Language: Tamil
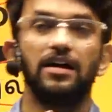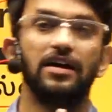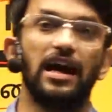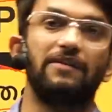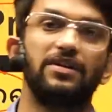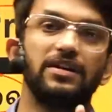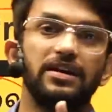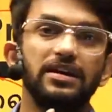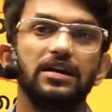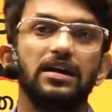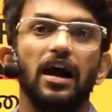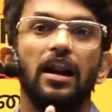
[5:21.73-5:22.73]
நான் வந்து
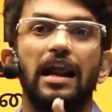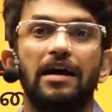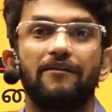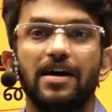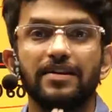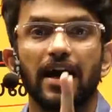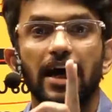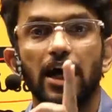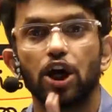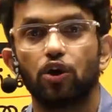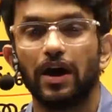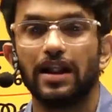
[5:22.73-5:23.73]
லெவன்த்
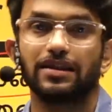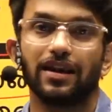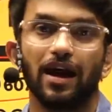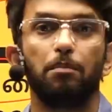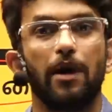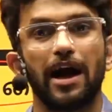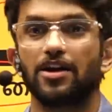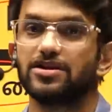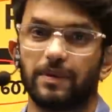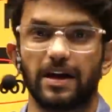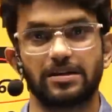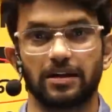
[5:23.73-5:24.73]
டுவெல்த்தில் பயாலஜி
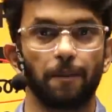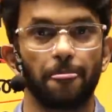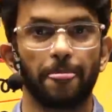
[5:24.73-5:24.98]
படித்தேன்